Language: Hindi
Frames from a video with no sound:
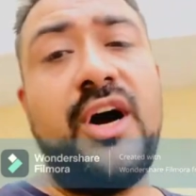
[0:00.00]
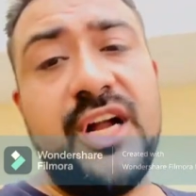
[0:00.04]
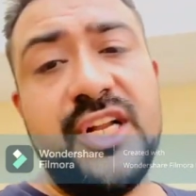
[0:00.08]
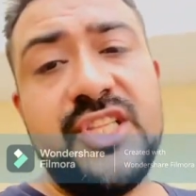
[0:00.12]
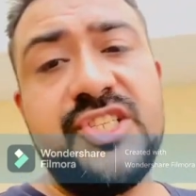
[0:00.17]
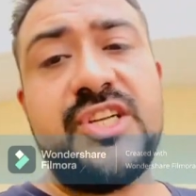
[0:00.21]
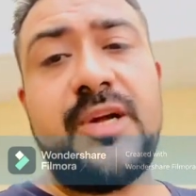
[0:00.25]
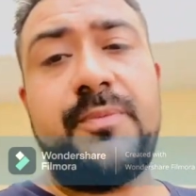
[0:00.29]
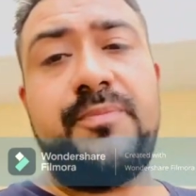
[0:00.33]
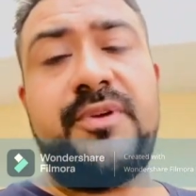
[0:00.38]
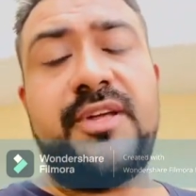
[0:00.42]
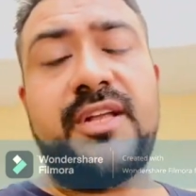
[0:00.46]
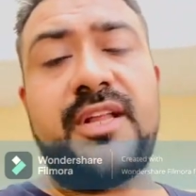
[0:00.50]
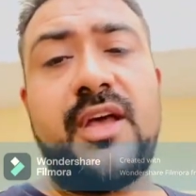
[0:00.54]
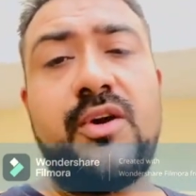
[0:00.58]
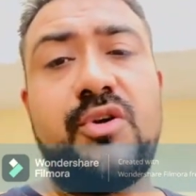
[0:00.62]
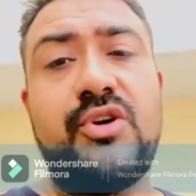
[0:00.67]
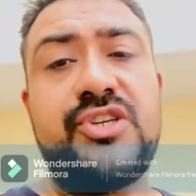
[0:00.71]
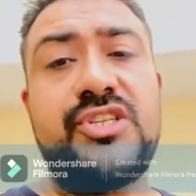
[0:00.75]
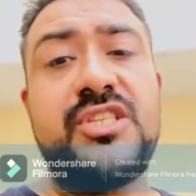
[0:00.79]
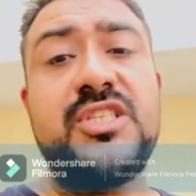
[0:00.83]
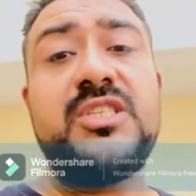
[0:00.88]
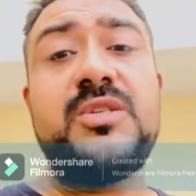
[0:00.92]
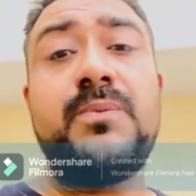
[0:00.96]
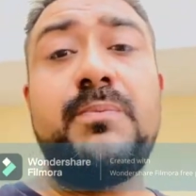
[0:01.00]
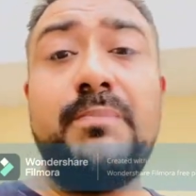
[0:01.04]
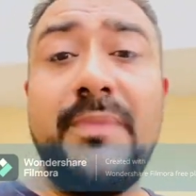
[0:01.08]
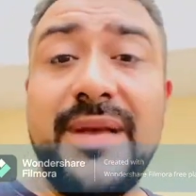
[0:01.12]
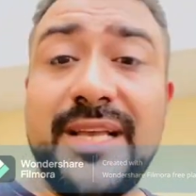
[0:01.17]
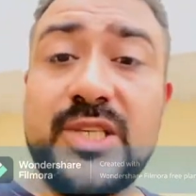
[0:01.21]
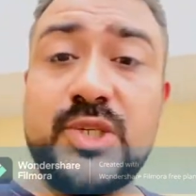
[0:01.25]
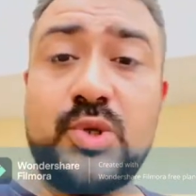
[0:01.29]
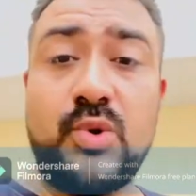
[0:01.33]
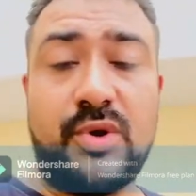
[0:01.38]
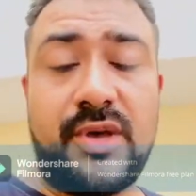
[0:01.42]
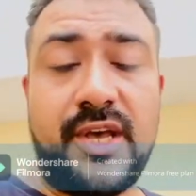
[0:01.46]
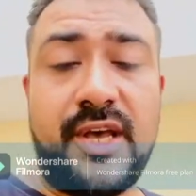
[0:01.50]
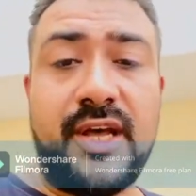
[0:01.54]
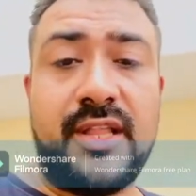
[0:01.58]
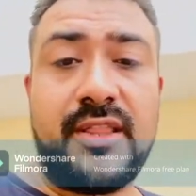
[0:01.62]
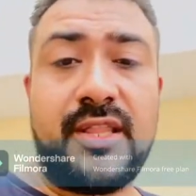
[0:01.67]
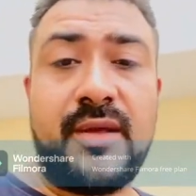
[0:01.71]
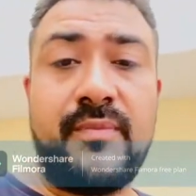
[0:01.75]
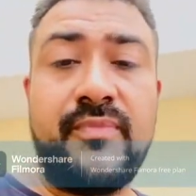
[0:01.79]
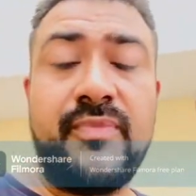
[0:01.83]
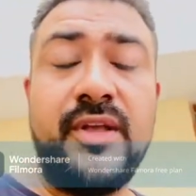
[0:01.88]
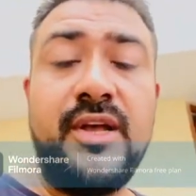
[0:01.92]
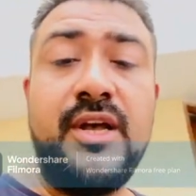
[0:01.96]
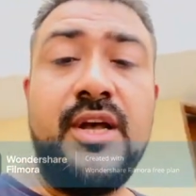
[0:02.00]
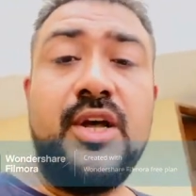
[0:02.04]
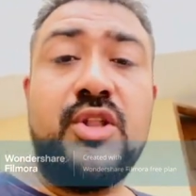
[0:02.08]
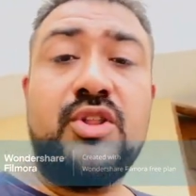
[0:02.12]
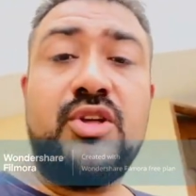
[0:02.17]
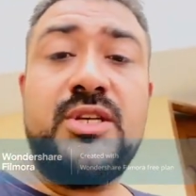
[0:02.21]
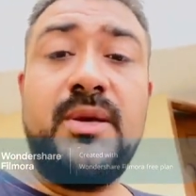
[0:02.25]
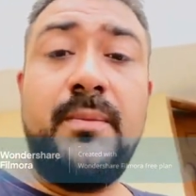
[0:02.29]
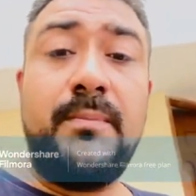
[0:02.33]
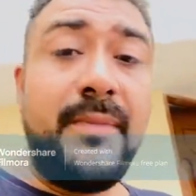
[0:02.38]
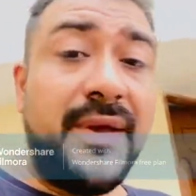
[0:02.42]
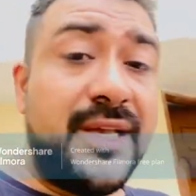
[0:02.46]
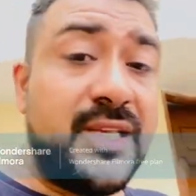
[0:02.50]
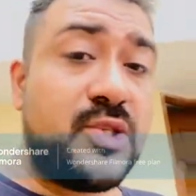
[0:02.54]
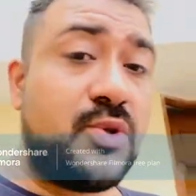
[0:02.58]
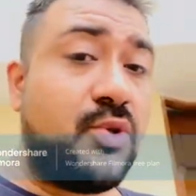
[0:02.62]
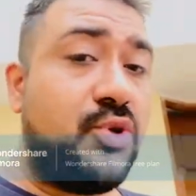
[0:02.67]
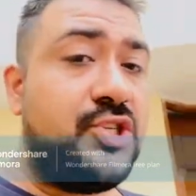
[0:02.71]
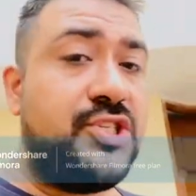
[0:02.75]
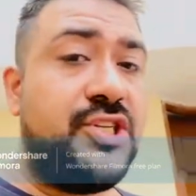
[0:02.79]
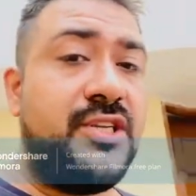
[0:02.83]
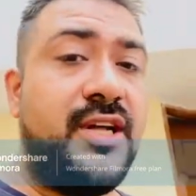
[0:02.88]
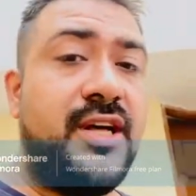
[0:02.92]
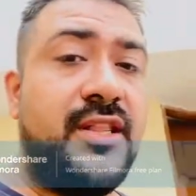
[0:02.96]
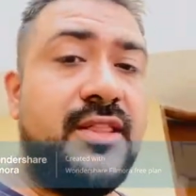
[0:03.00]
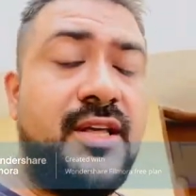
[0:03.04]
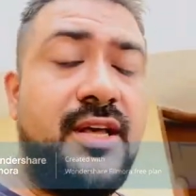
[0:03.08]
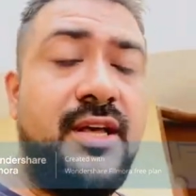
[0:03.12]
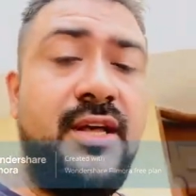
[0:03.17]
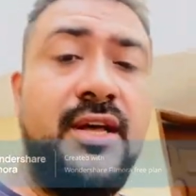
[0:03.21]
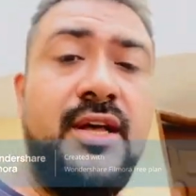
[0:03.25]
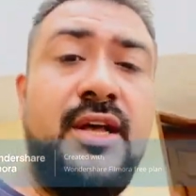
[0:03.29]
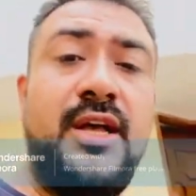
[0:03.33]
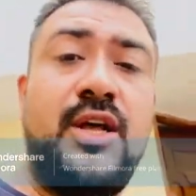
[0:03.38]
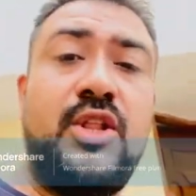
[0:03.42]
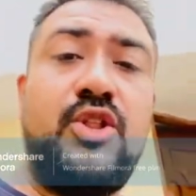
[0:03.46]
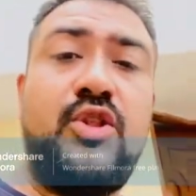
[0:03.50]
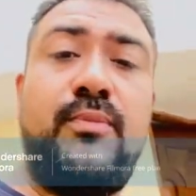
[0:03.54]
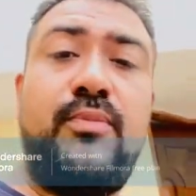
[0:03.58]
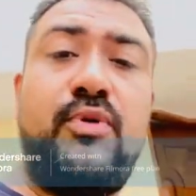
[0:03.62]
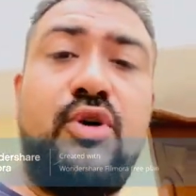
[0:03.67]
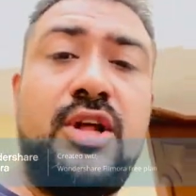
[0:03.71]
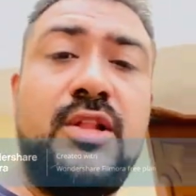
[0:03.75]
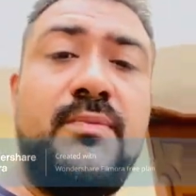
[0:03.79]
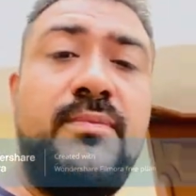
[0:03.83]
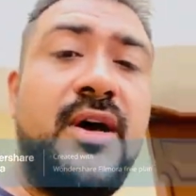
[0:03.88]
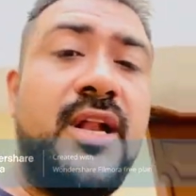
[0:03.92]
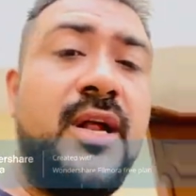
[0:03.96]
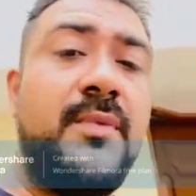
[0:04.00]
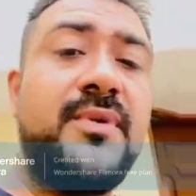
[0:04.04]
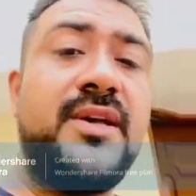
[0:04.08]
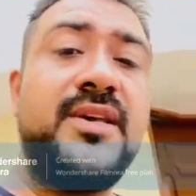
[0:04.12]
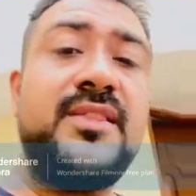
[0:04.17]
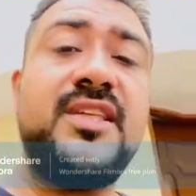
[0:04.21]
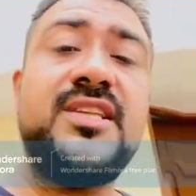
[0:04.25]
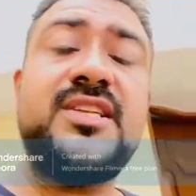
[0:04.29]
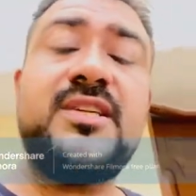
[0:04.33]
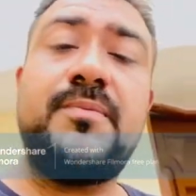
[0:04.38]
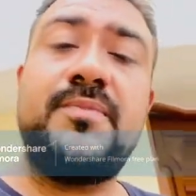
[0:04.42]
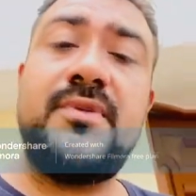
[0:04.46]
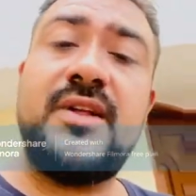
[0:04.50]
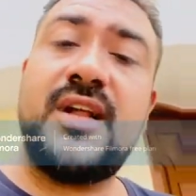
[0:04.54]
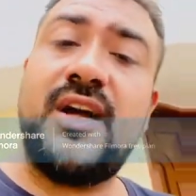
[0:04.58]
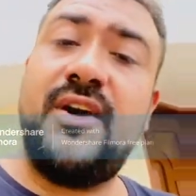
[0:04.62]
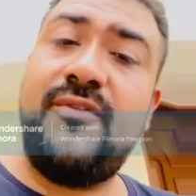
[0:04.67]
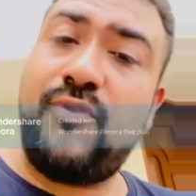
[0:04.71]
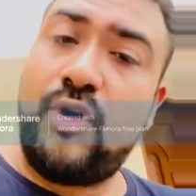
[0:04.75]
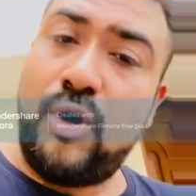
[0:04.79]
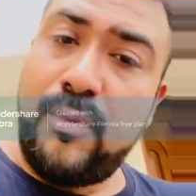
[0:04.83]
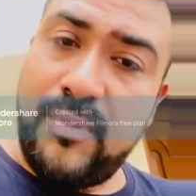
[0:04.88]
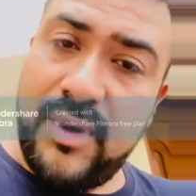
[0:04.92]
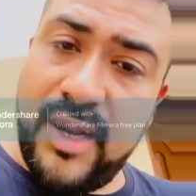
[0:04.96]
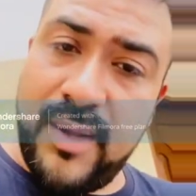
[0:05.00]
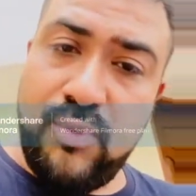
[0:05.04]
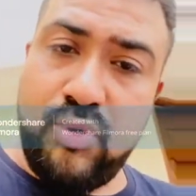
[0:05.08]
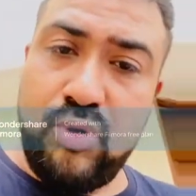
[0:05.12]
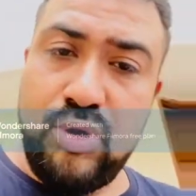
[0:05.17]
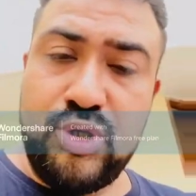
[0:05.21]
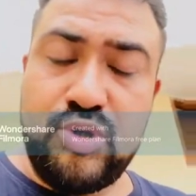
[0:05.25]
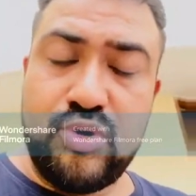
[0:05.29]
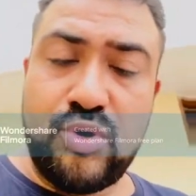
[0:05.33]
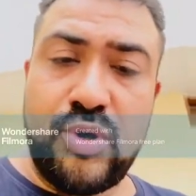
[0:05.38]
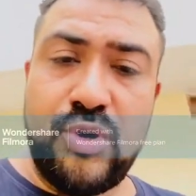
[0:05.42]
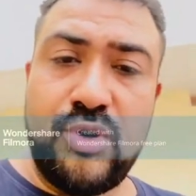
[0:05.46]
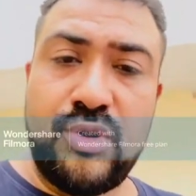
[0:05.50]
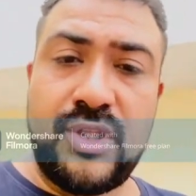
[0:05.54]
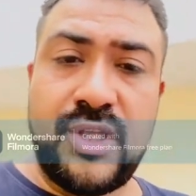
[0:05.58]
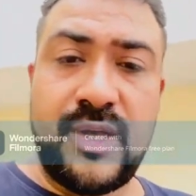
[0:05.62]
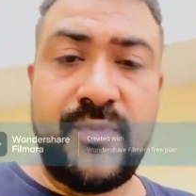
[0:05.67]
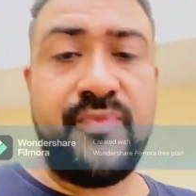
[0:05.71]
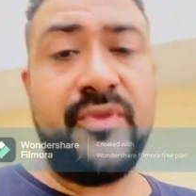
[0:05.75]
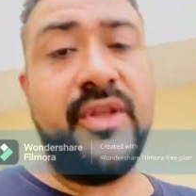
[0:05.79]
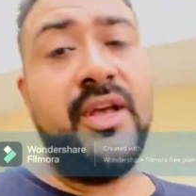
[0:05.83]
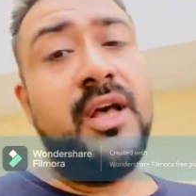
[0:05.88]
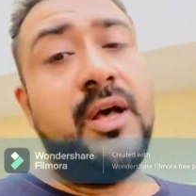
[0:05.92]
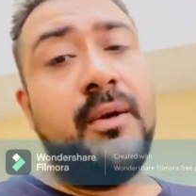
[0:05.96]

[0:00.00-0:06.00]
हर चैप्टर के क्वेश्चन मिक्स होकर आते हैं तो जब मिक्स क्वेश्चन आते हैं तो बहुत बार हम किसी चैप्टर का फॉर्मूला भूल चुके होते हैं